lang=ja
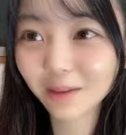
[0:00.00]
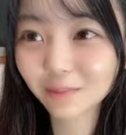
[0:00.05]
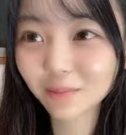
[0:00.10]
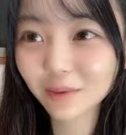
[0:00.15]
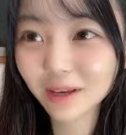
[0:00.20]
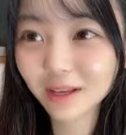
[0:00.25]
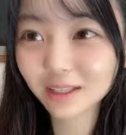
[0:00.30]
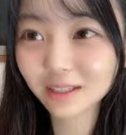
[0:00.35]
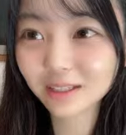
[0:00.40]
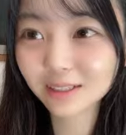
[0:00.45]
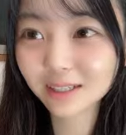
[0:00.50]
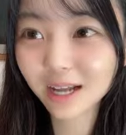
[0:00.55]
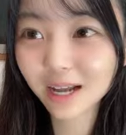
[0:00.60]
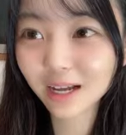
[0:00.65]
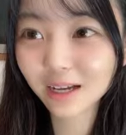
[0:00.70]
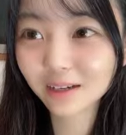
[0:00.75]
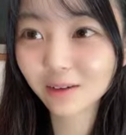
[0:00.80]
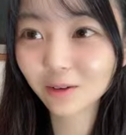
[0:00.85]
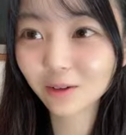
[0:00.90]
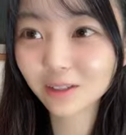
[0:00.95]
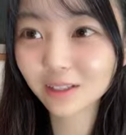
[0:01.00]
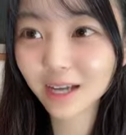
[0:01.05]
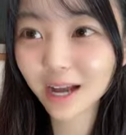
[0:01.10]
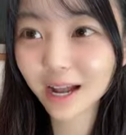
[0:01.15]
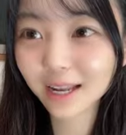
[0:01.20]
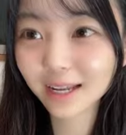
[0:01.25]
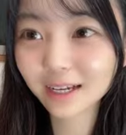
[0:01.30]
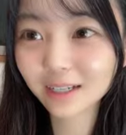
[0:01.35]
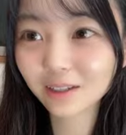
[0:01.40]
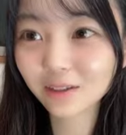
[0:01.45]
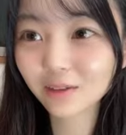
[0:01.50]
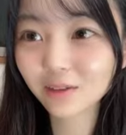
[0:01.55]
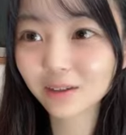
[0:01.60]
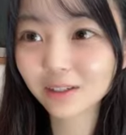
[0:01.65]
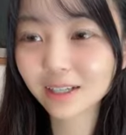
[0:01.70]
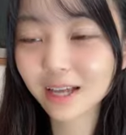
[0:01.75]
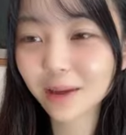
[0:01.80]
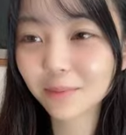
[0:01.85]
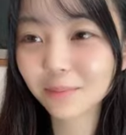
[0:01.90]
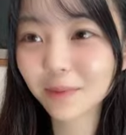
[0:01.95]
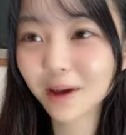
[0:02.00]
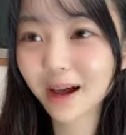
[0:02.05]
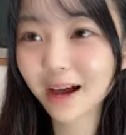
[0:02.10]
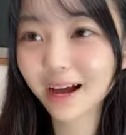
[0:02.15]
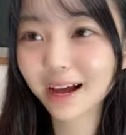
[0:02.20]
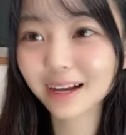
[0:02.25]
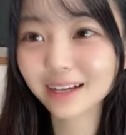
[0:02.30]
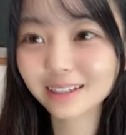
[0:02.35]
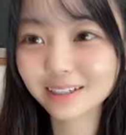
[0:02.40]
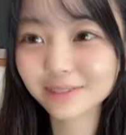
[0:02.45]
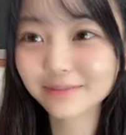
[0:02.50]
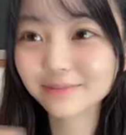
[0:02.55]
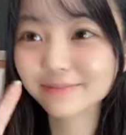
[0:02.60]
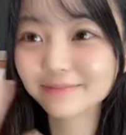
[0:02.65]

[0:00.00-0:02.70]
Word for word: ピーチさん星ありがとうございます